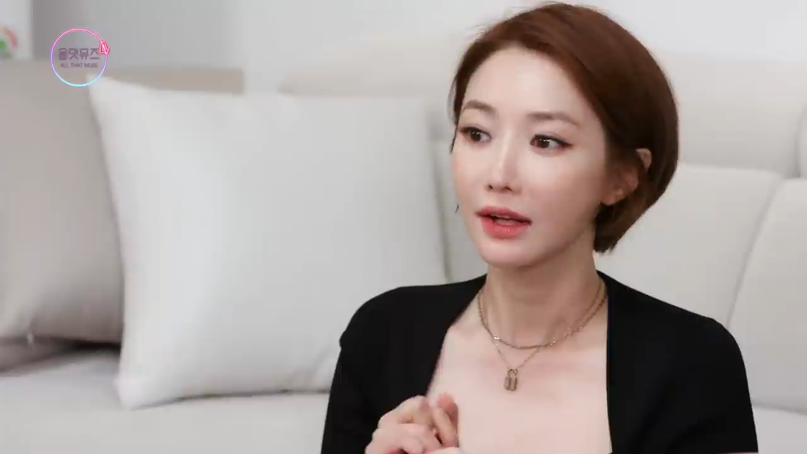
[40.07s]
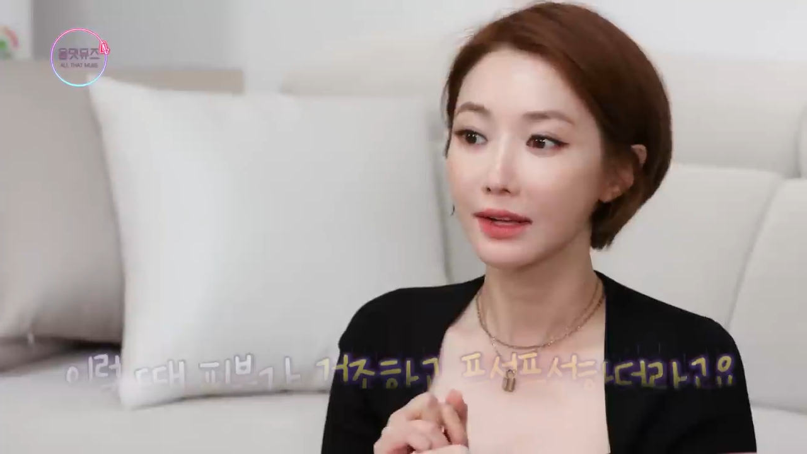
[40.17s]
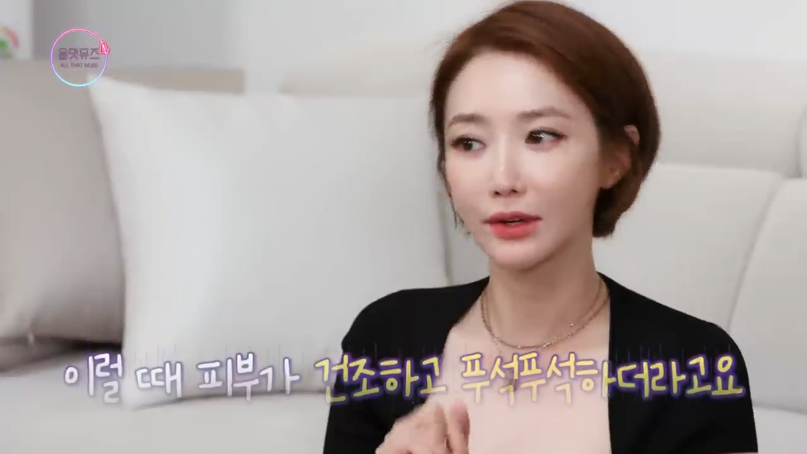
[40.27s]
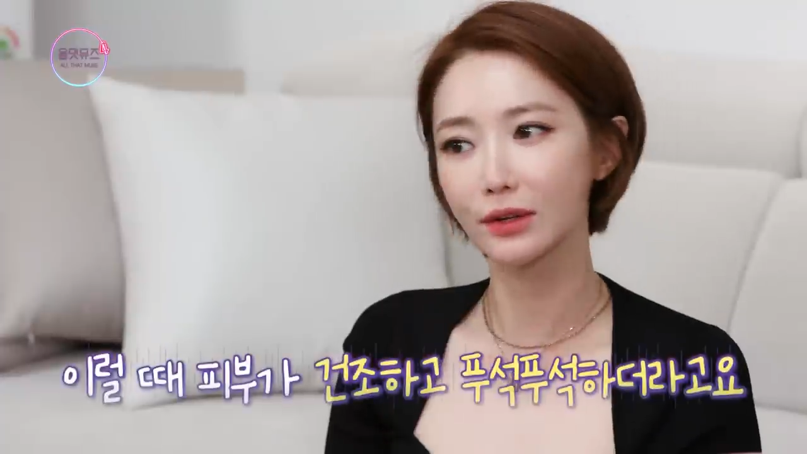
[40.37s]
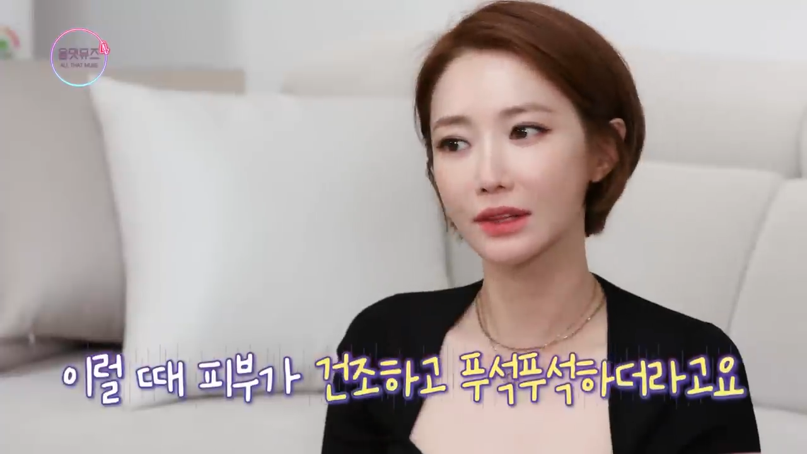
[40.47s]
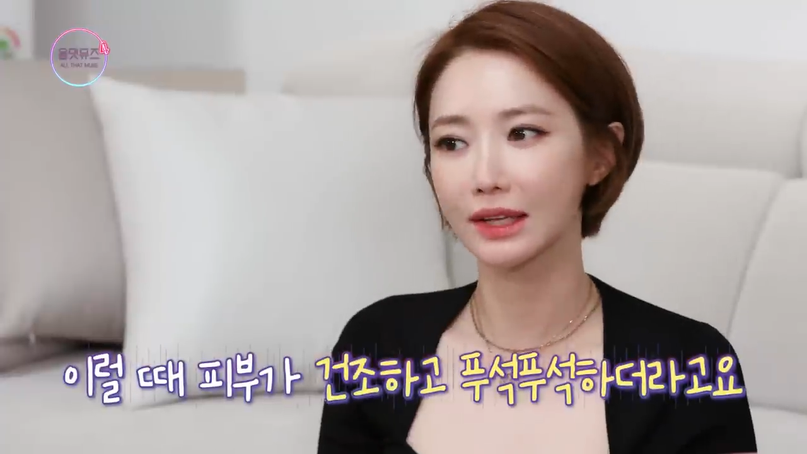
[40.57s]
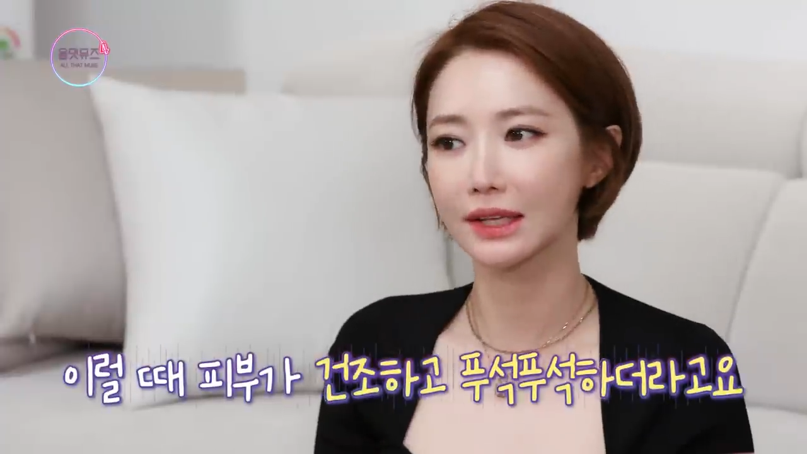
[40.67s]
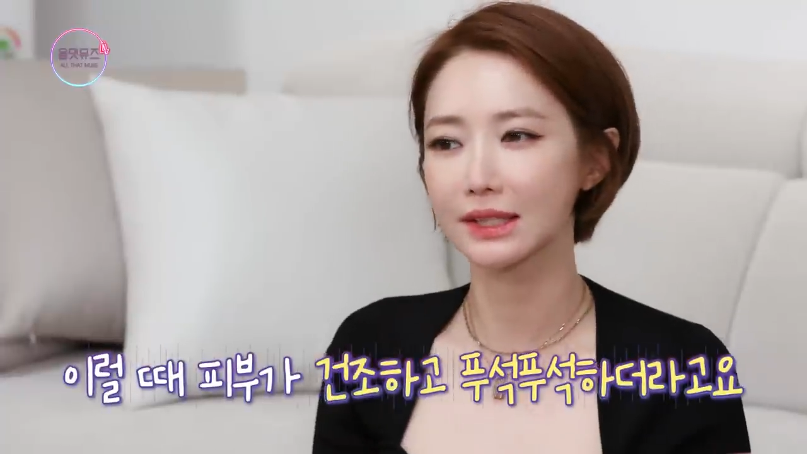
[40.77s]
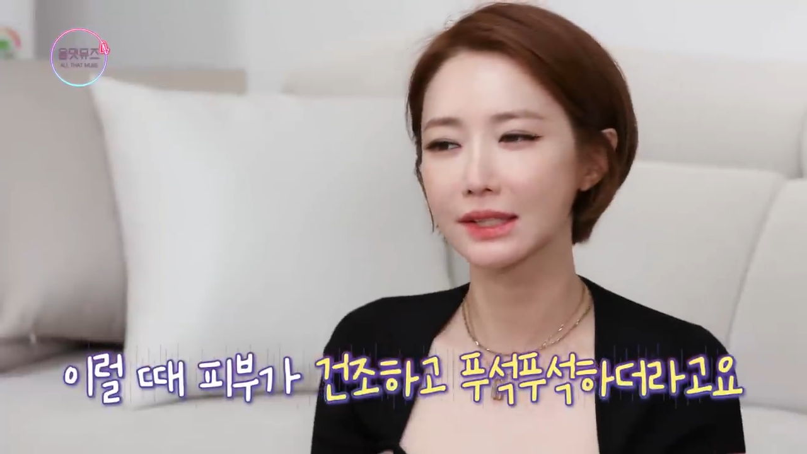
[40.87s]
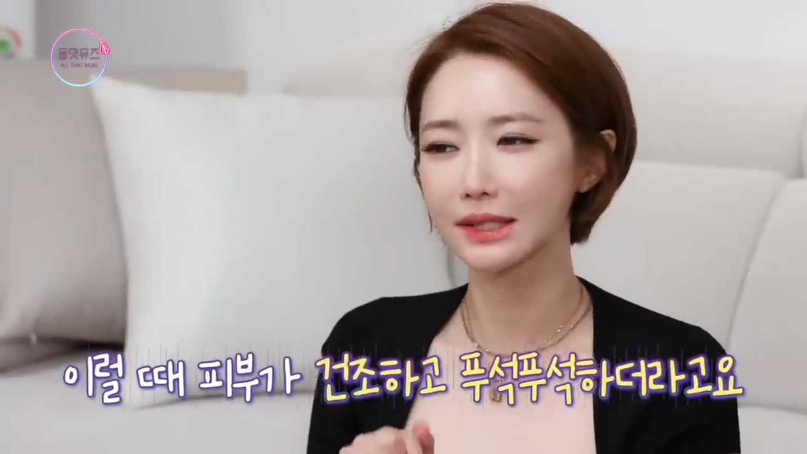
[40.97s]
이럴
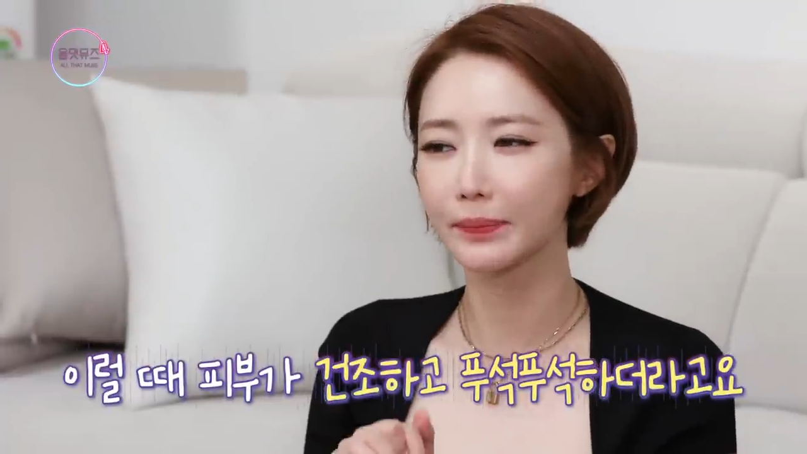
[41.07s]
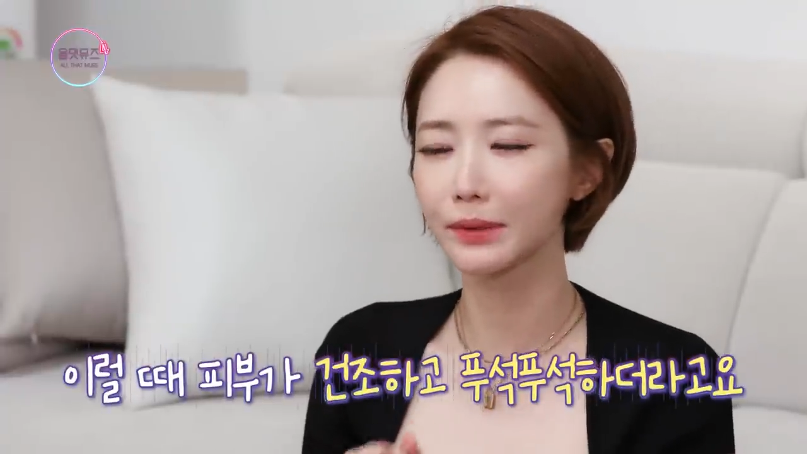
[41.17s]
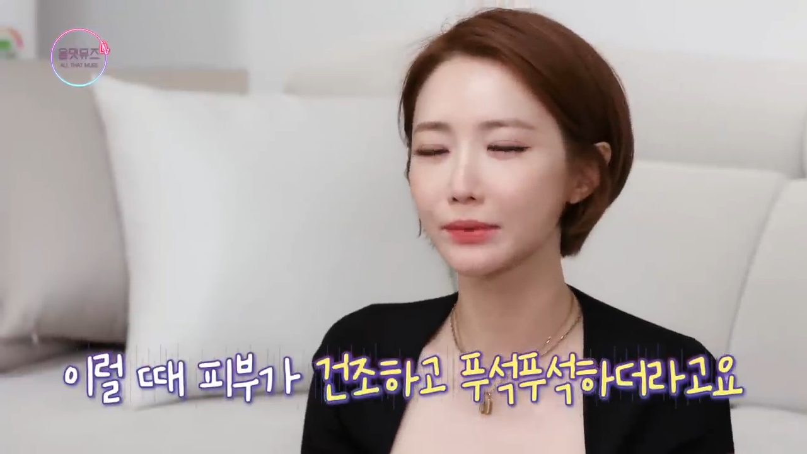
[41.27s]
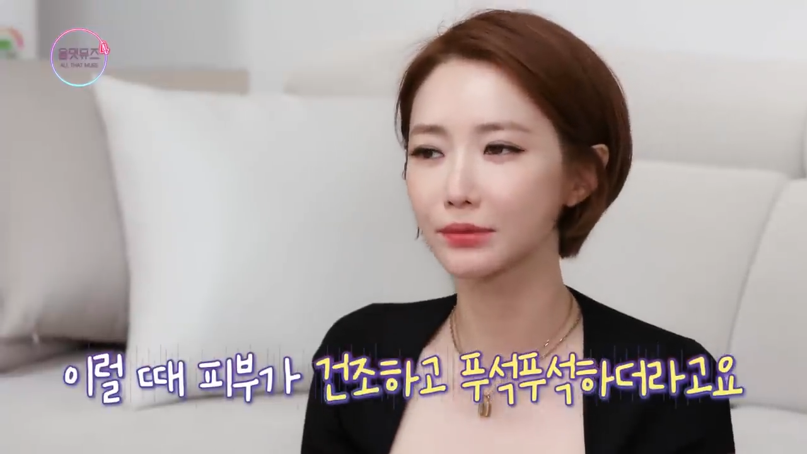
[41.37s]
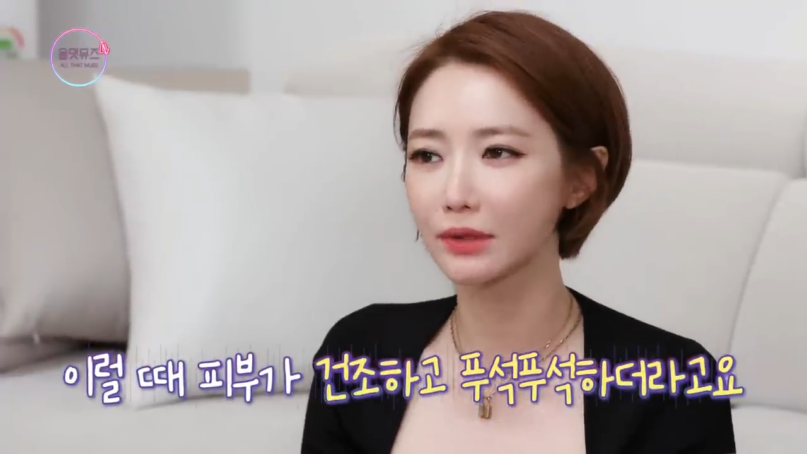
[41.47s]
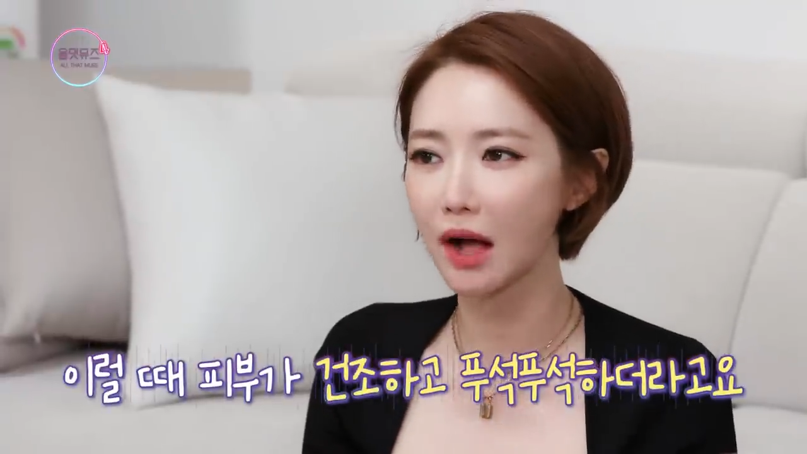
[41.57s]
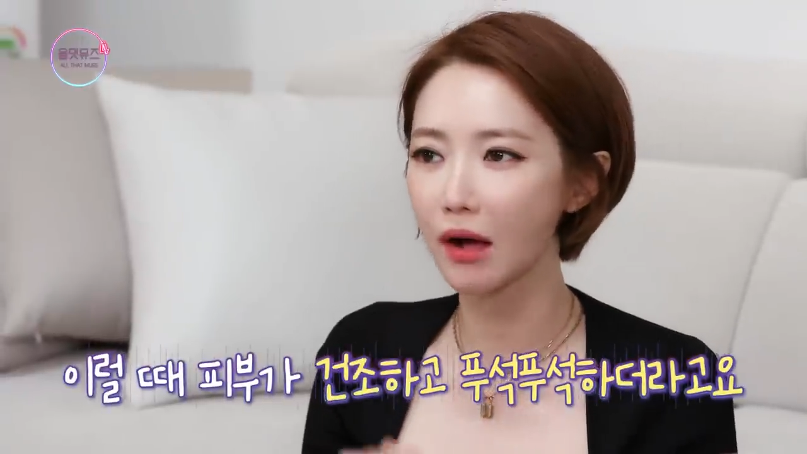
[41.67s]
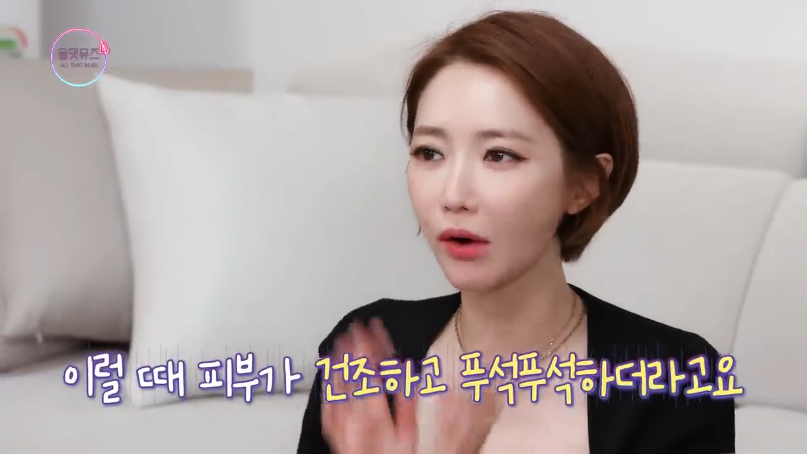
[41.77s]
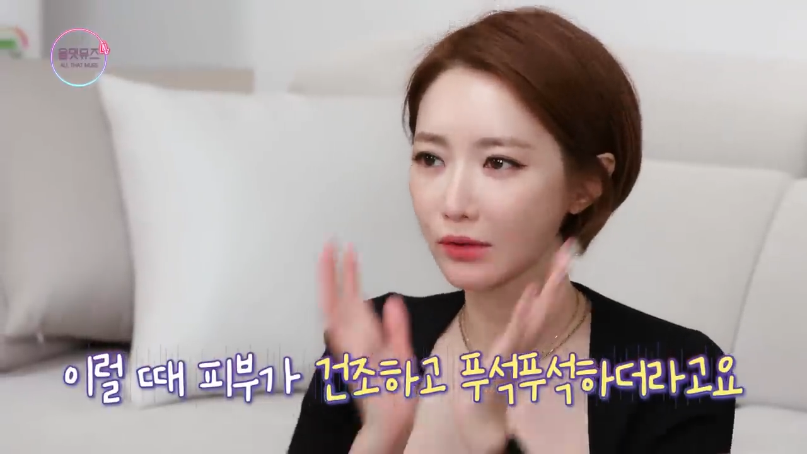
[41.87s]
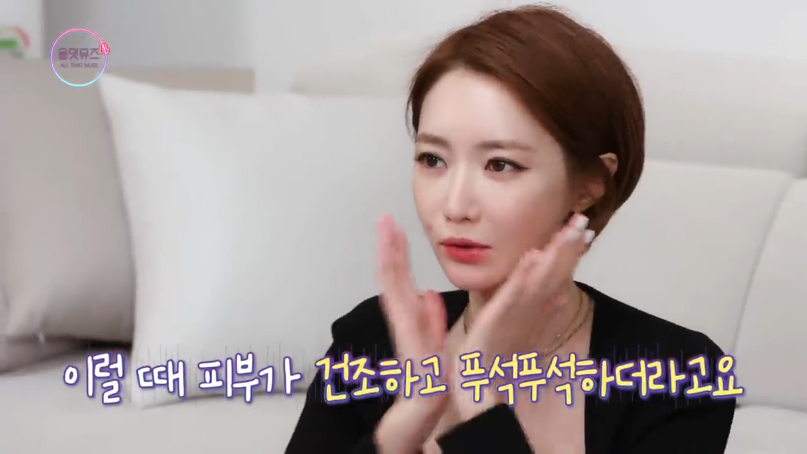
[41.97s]
때 진짜
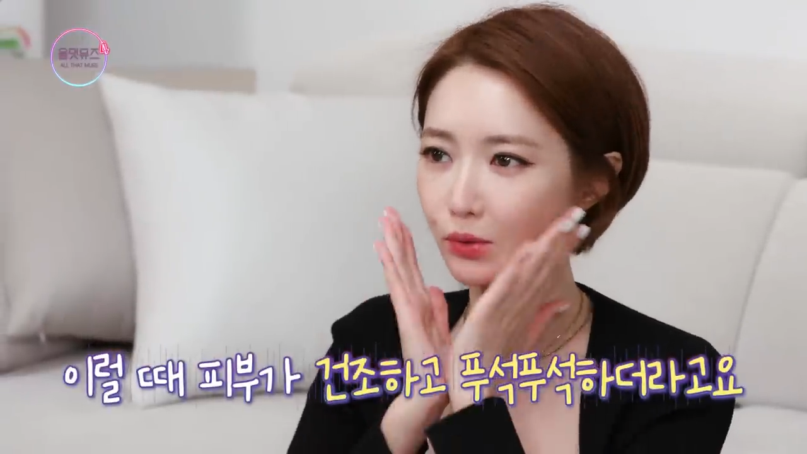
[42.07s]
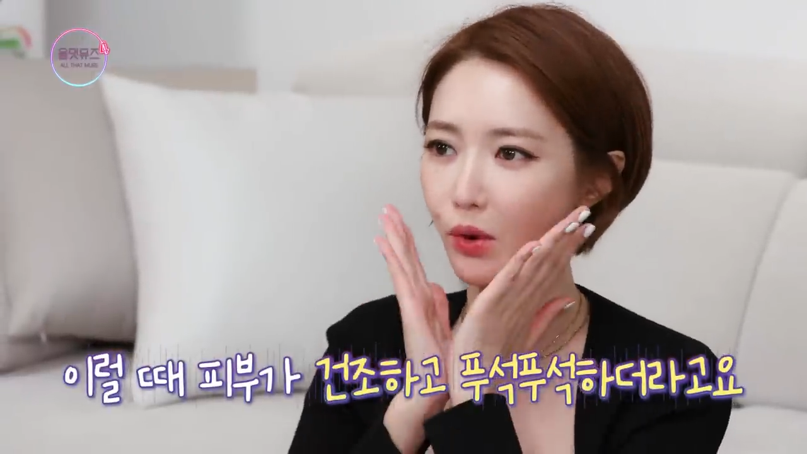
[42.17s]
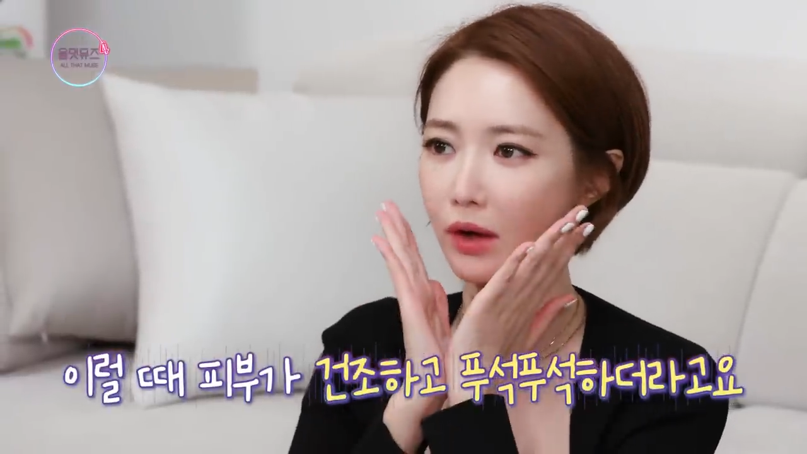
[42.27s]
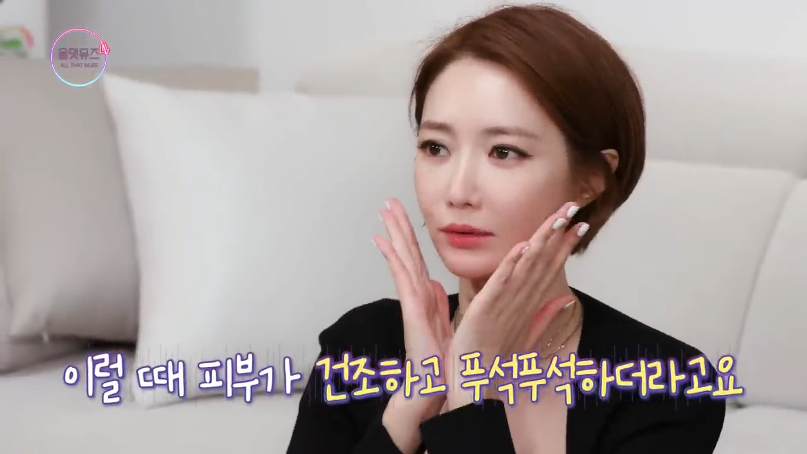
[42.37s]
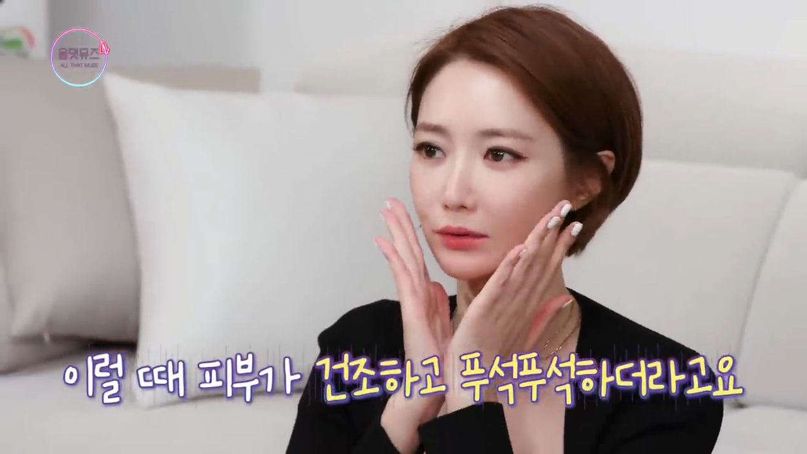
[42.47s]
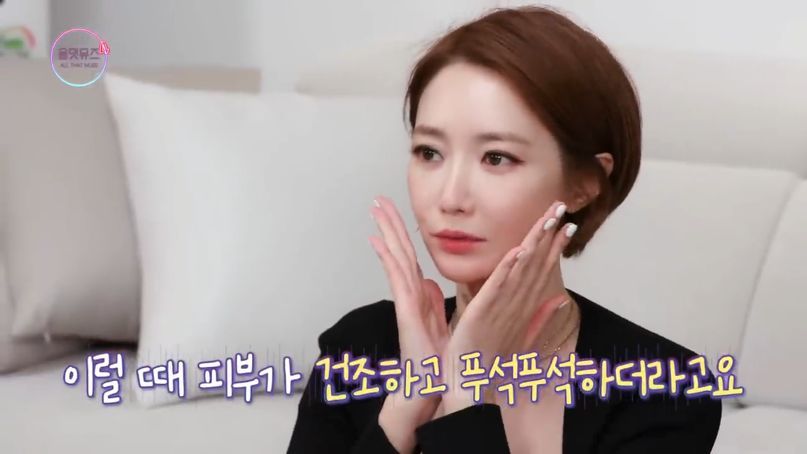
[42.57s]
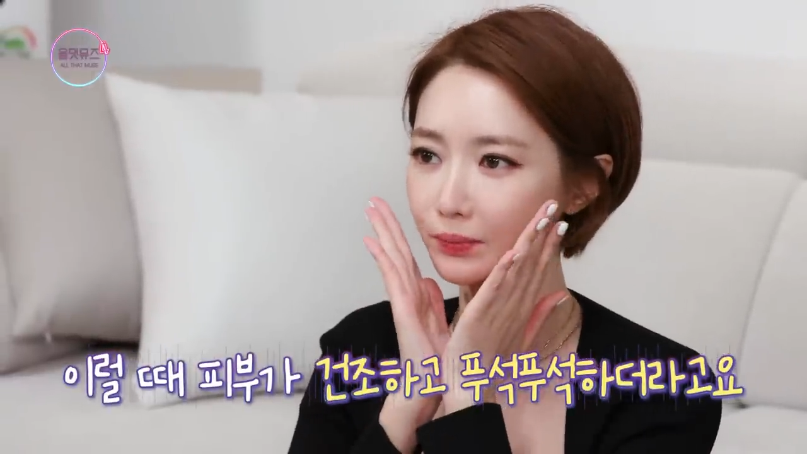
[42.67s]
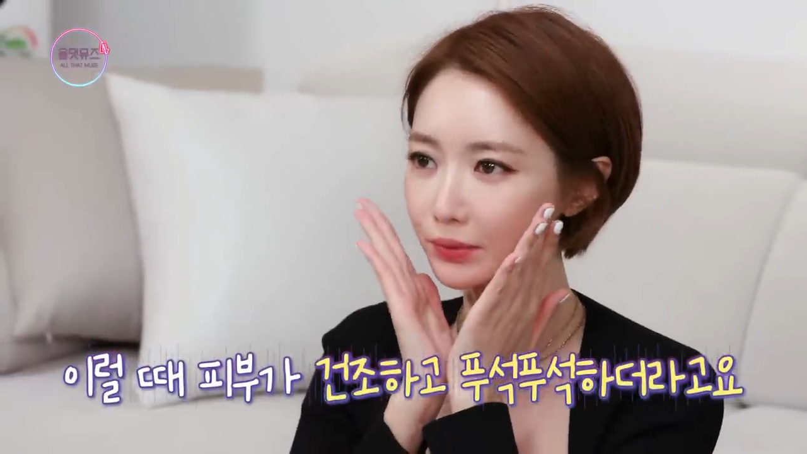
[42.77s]
피부가 건조하고